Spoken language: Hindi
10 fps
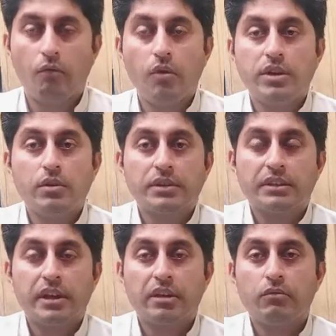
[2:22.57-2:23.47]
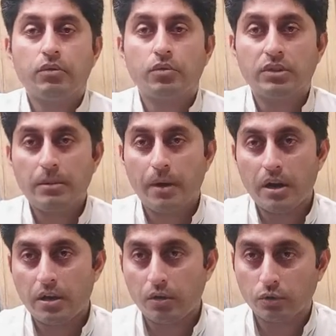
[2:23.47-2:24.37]
वो ये हो सकता है कि वो दूसरी
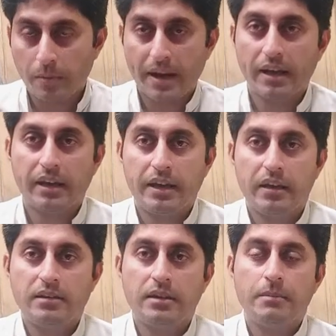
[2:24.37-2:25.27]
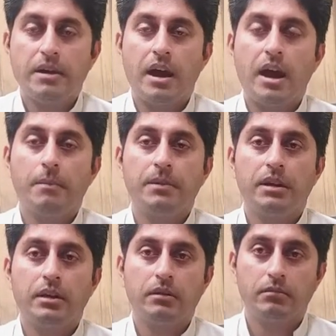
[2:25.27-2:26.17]
पार्टी को दोबारा कहेगी जी कि भी आपने